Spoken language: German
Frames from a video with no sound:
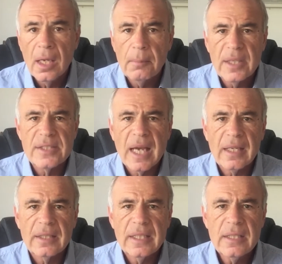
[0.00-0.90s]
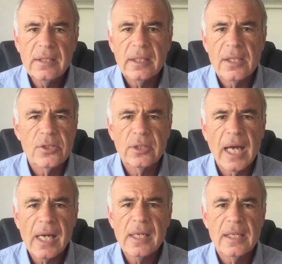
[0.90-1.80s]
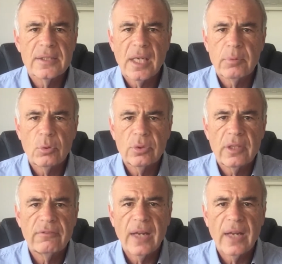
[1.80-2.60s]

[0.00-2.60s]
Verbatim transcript: Man sang die Internationale, es gab rote